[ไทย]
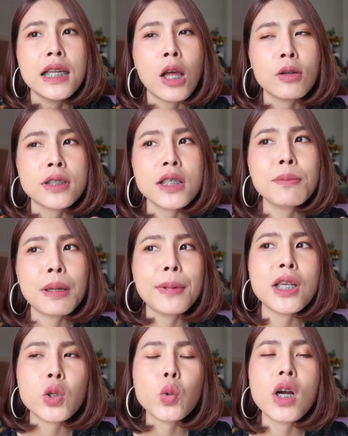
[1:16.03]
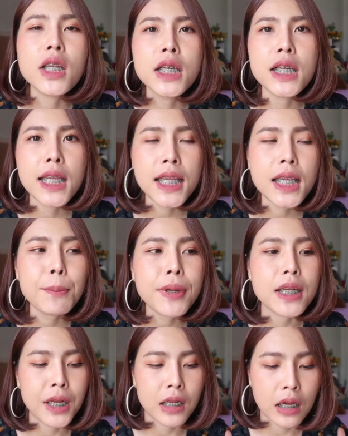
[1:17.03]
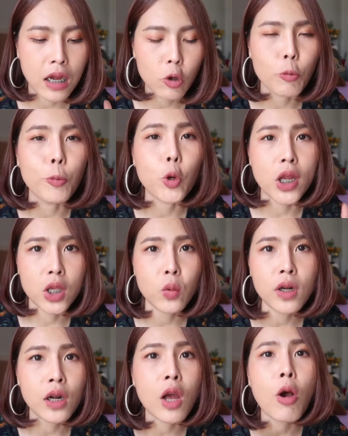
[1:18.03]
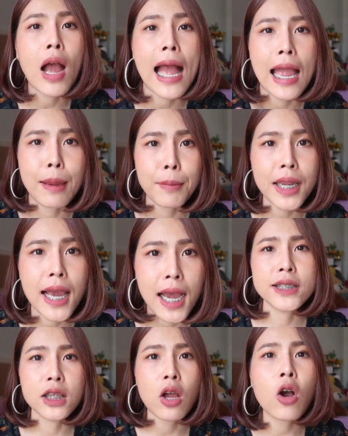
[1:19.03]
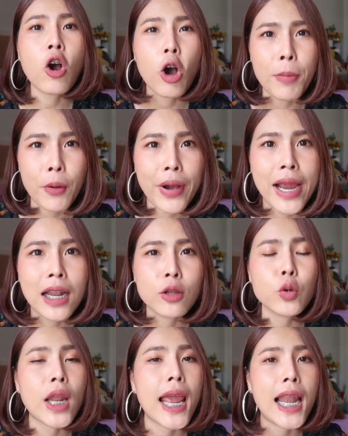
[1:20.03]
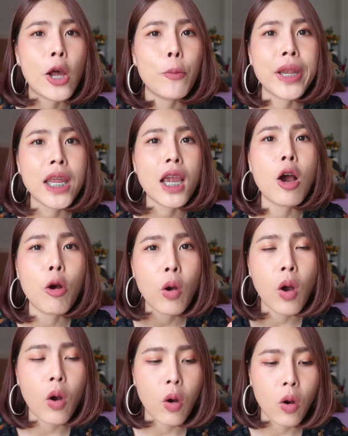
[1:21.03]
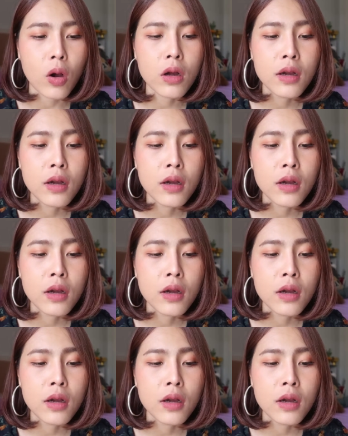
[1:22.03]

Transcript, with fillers: แล้วซึ่งมันมีช่วงหนึ่งที่เหมือนขนมหมดอายุแล้วเราขายไม่ทันสต็อกของมาไว้แล้วตัวแทนเราไม่ได้เอาของ